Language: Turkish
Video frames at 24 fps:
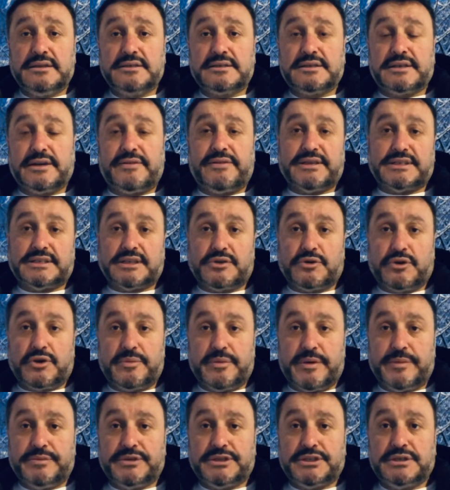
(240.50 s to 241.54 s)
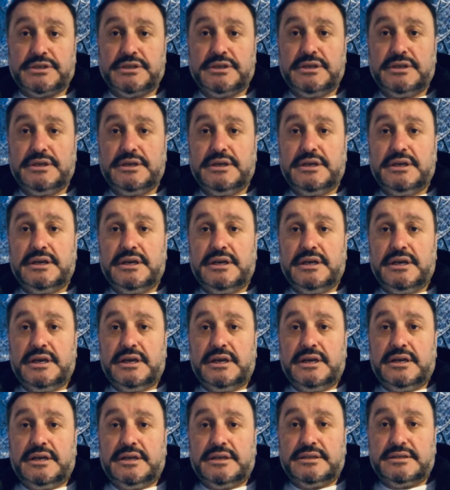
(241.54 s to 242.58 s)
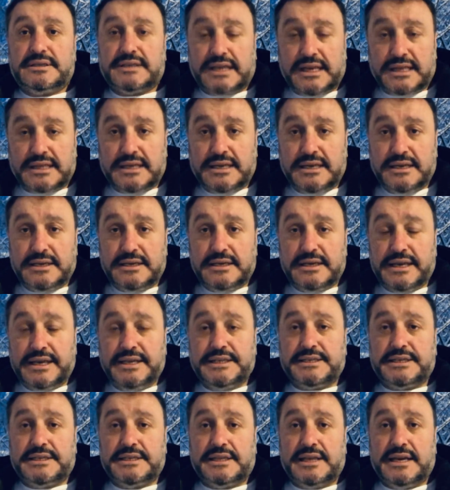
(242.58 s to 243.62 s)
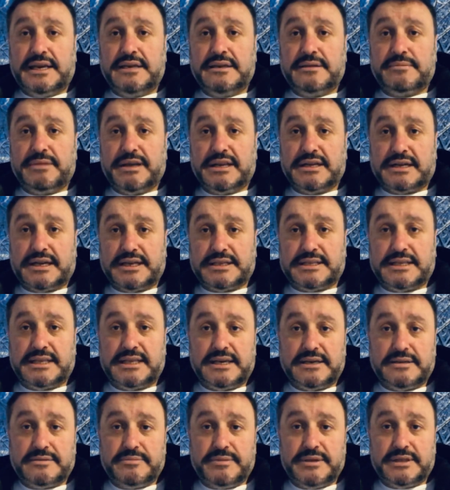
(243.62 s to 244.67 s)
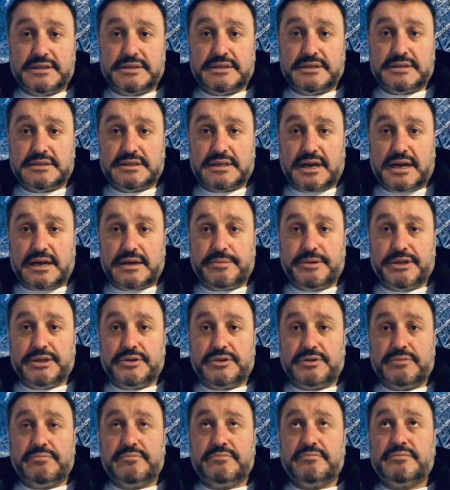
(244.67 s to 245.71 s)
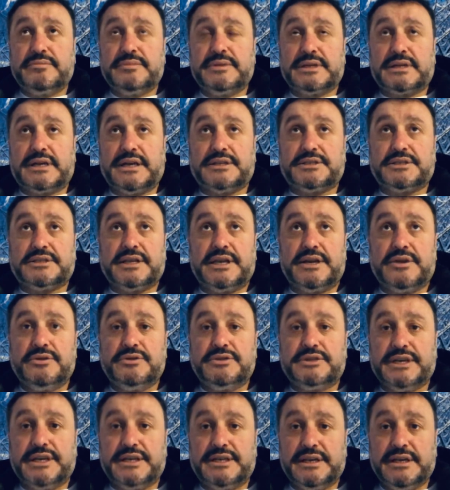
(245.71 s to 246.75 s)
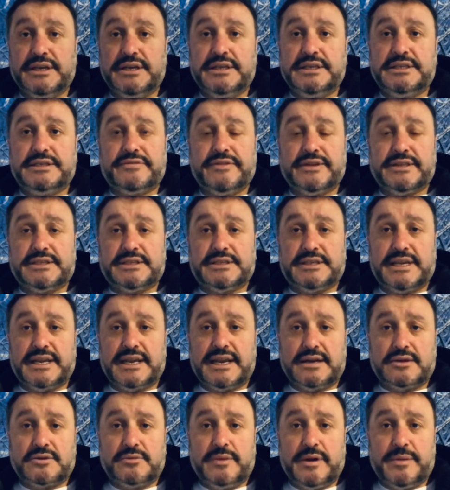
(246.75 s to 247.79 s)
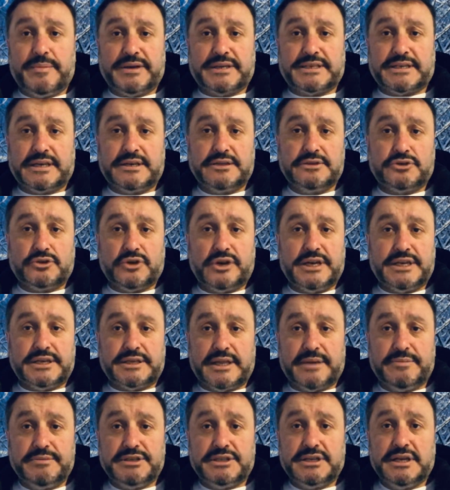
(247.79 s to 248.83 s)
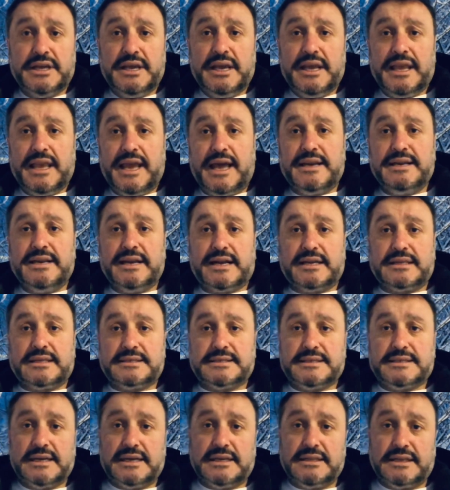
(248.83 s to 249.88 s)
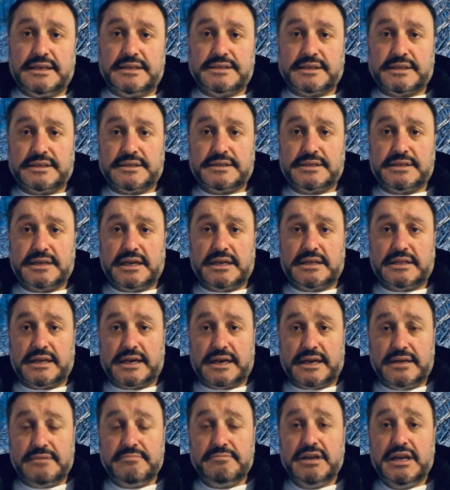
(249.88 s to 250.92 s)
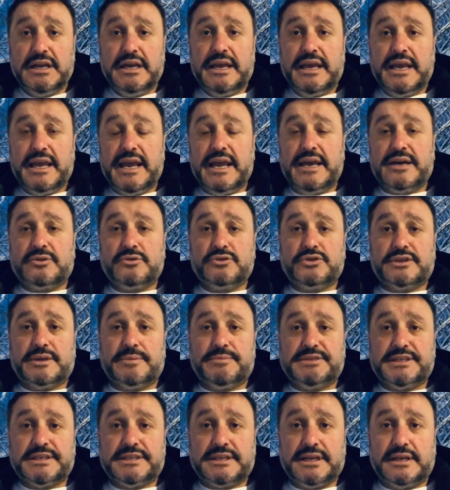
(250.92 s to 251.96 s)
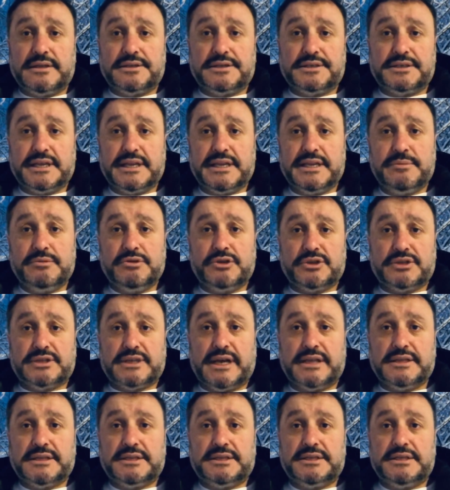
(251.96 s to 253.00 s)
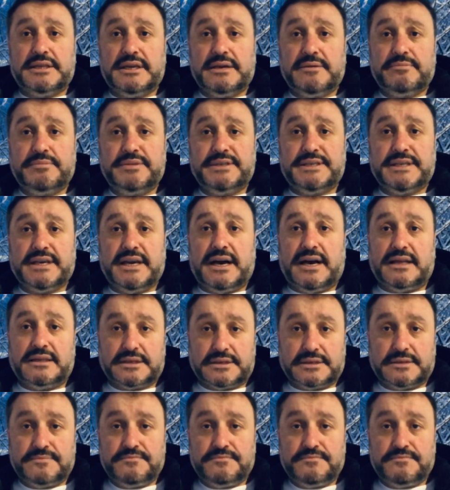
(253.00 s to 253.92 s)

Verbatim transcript: savaşla görmemiş. Zaten eskiden ben gazeteleri takip ediyorum. Birkaç sene önceydi. İsveç Genelkurmay Başkanı şöyle demiş. Yani ne kadar silahlanırsak silahlanalım. Eğer Rusya bize saldırırsa 24 saat içinde bizi alır.